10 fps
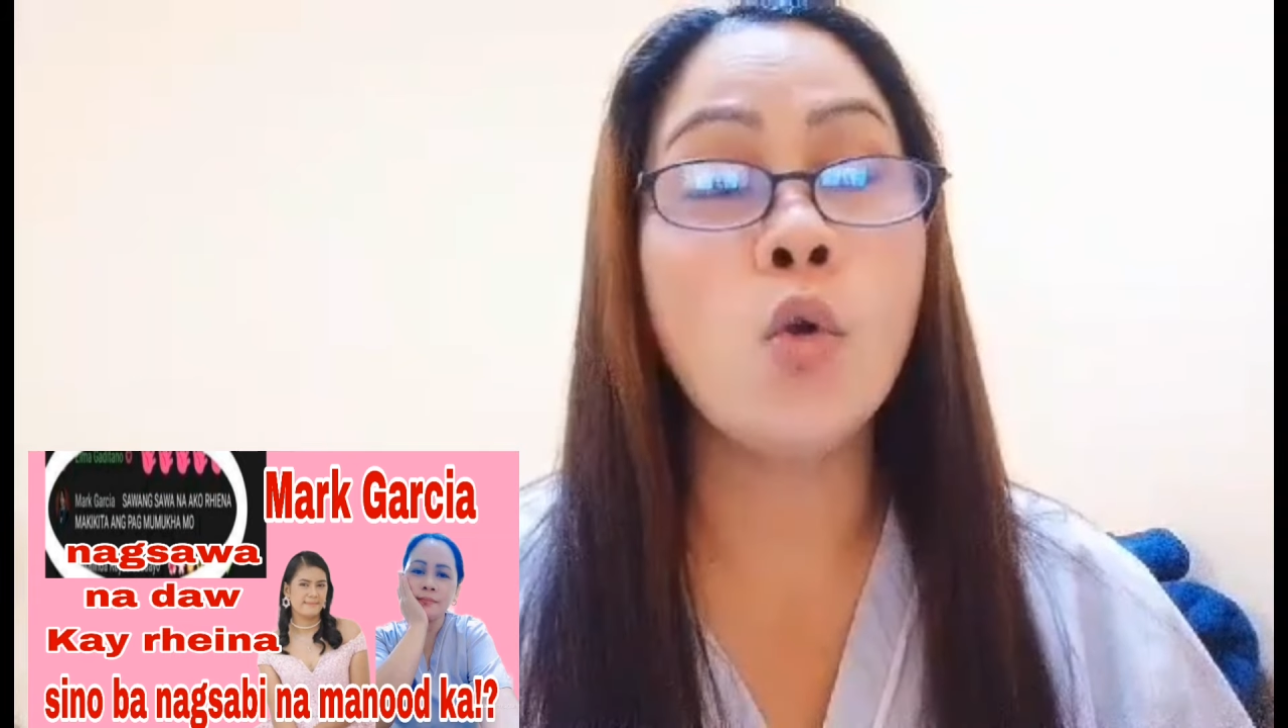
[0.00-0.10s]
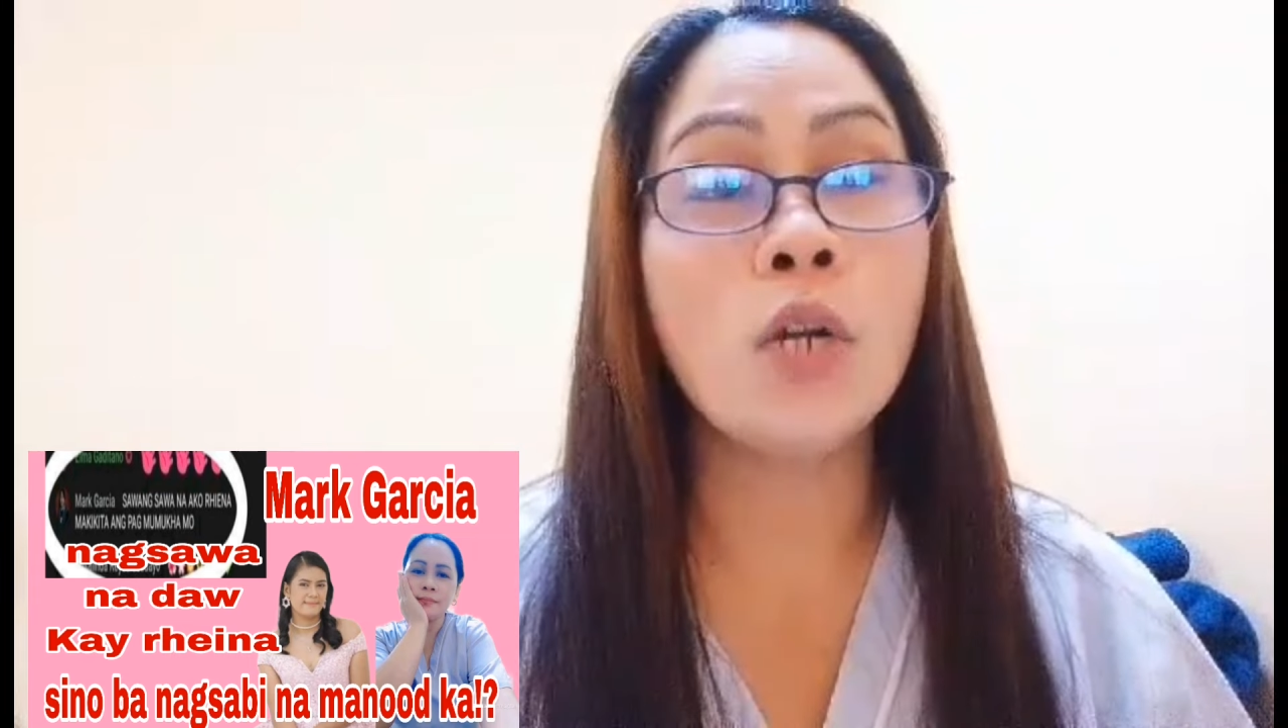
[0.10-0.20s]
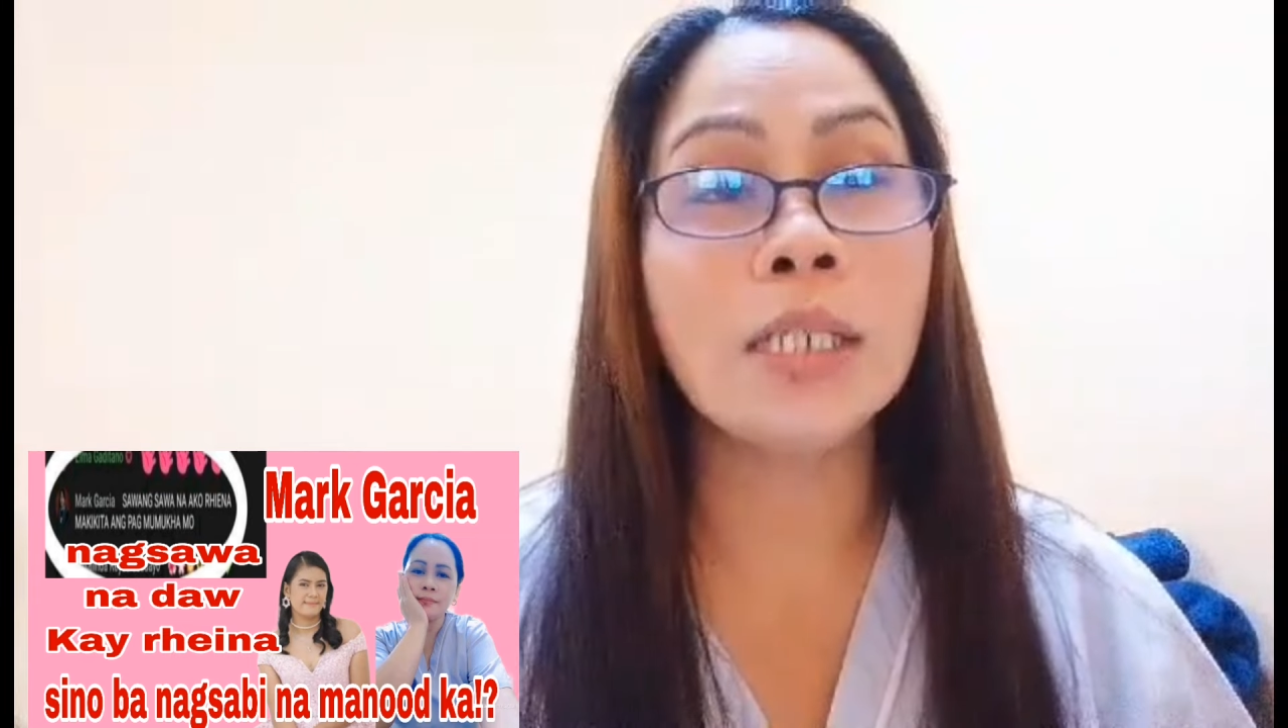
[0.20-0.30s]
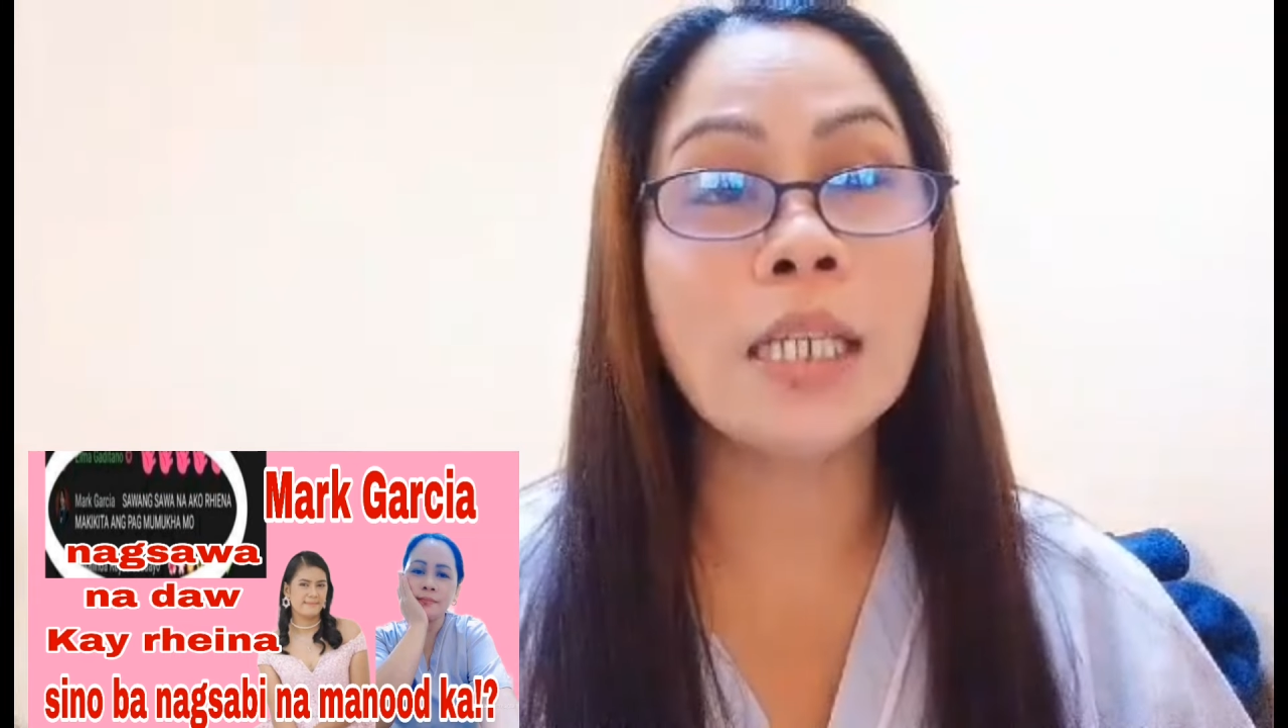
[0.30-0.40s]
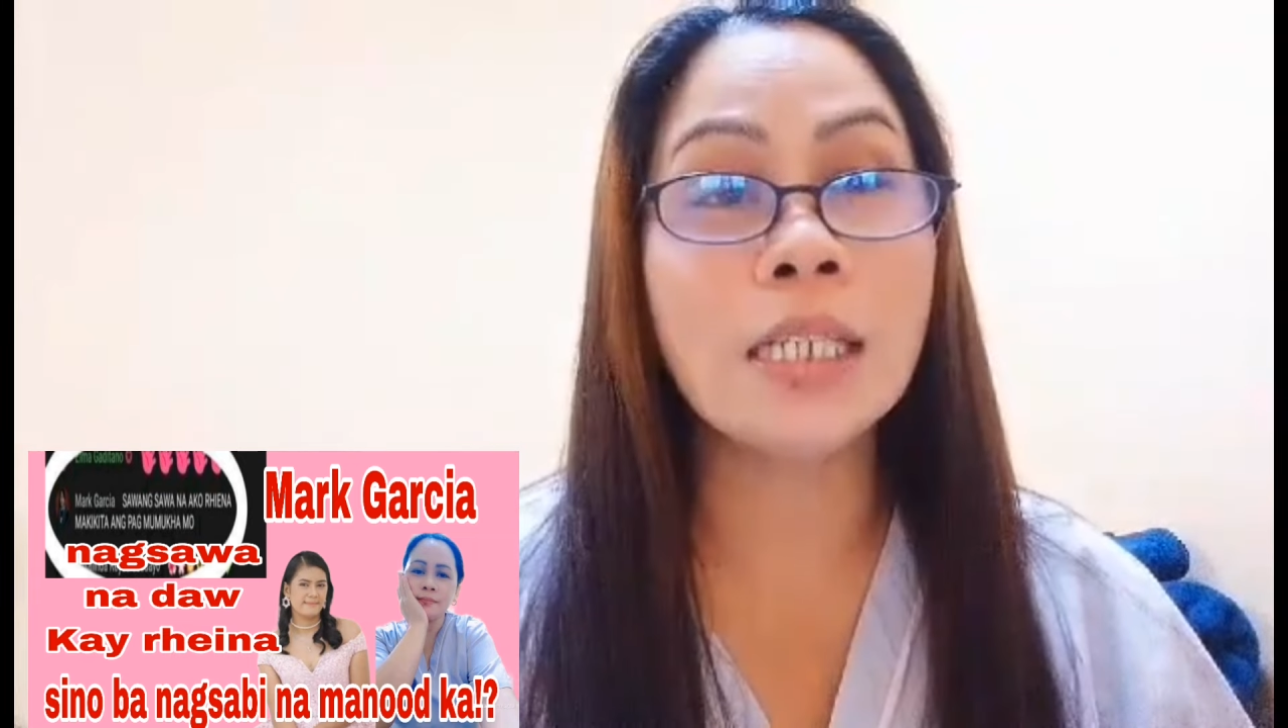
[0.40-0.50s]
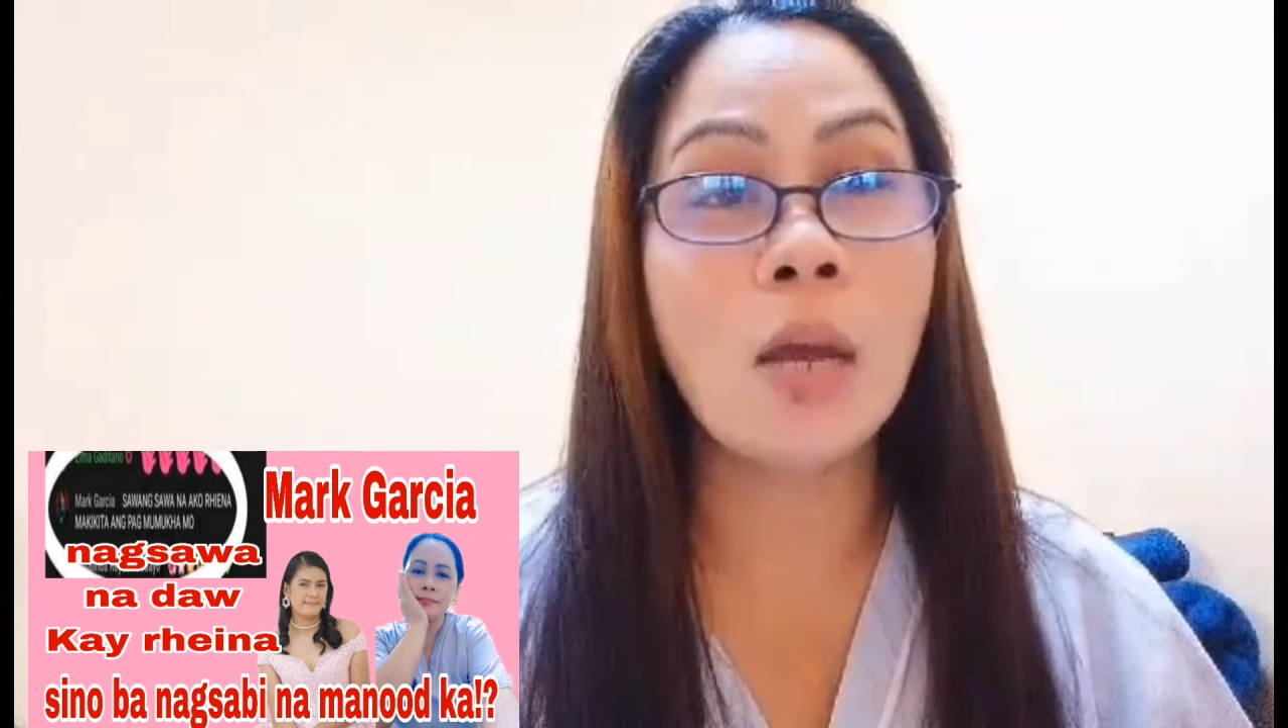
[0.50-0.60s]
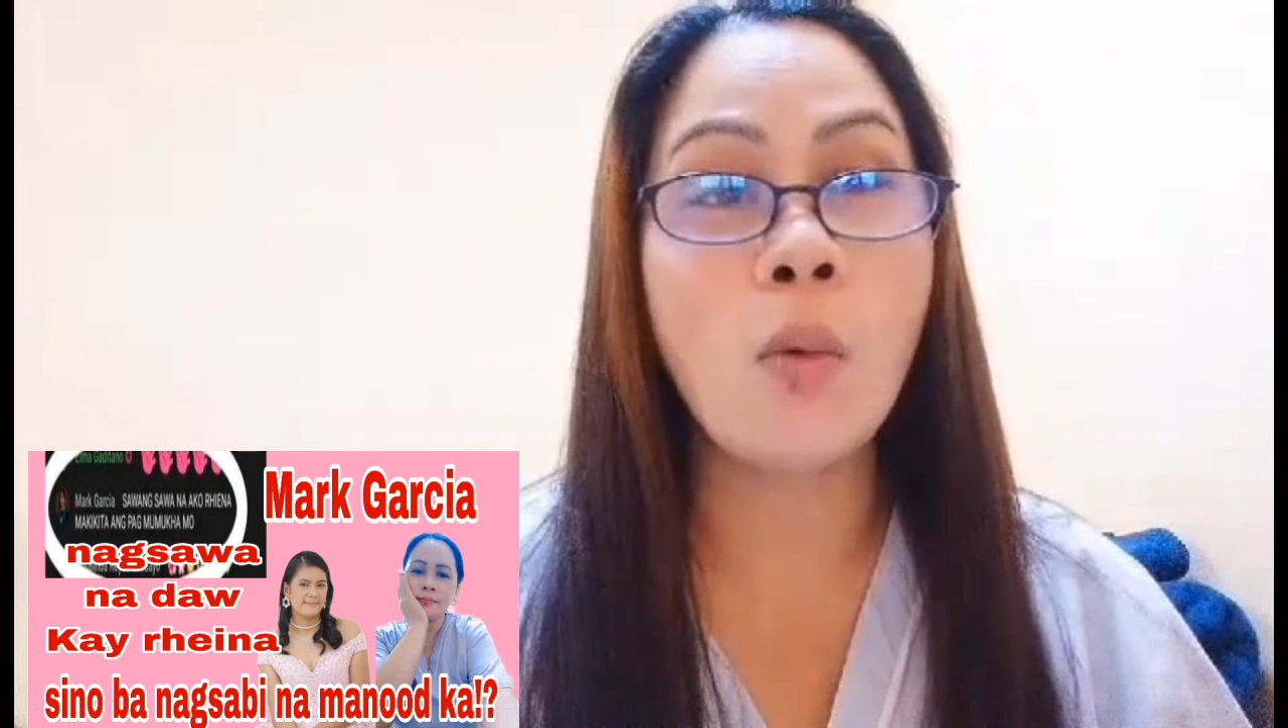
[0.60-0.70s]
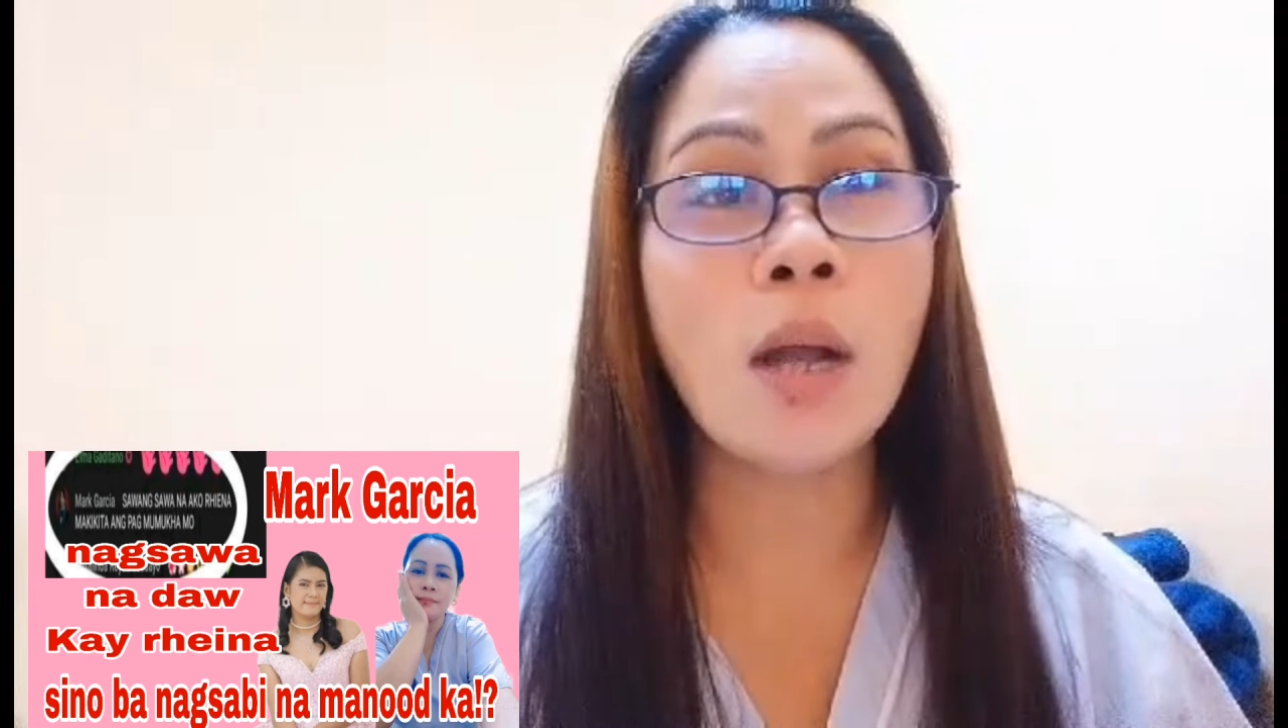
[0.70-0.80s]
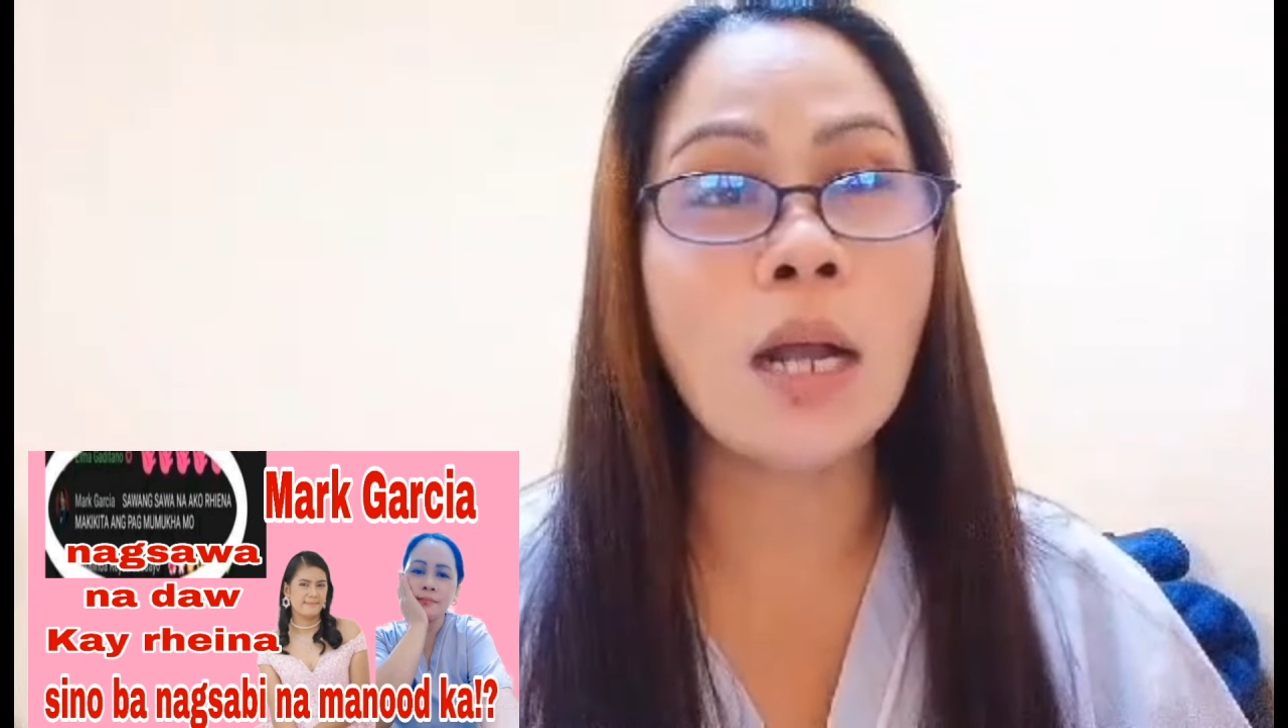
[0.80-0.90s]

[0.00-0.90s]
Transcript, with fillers: Kung nagsasawa